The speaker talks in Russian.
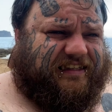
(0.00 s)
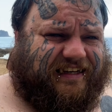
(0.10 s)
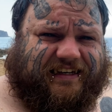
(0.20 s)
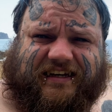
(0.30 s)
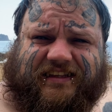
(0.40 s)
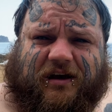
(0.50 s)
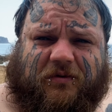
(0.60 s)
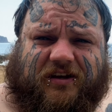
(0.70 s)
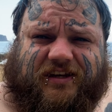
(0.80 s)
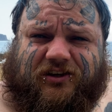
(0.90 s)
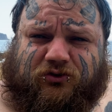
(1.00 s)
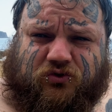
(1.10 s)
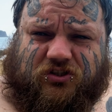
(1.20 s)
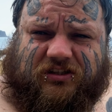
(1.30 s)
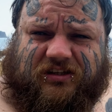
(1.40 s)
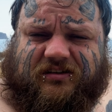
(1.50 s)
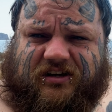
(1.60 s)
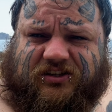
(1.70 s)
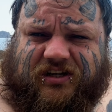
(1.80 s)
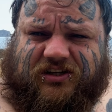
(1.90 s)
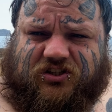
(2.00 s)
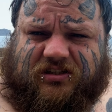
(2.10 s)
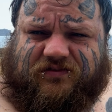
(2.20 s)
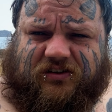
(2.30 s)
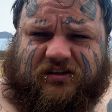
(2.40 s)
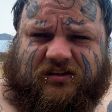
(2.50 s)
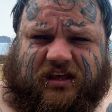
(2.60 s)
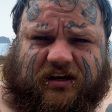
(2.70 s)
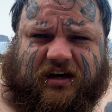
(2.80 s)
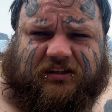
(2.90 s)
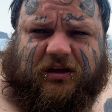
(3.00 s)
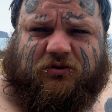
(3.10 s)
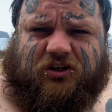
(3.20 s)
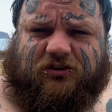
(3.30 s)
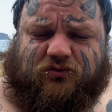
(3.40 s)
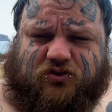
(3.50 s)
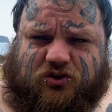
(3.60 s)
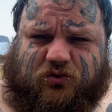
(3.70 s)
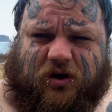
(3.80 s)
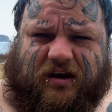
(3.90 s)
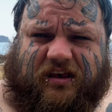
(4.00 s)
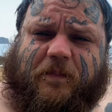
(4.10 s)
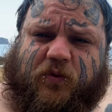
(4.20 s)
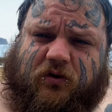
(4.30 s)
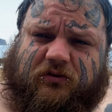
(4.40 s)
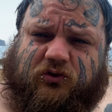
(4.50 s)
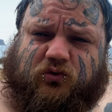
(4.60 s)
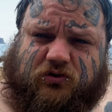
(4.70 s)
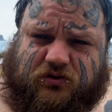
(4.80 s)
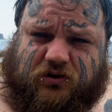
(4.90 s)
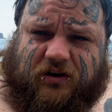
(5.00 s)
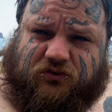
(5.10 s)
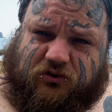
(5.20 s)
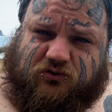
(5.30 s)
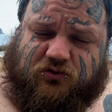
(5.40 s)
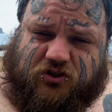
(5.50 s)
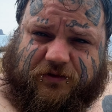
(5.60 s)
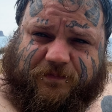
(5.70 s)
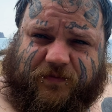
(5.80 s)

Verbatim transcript: Так как нам не нужны электричество, так как нам не нужен туалет, но душ все равно нужен.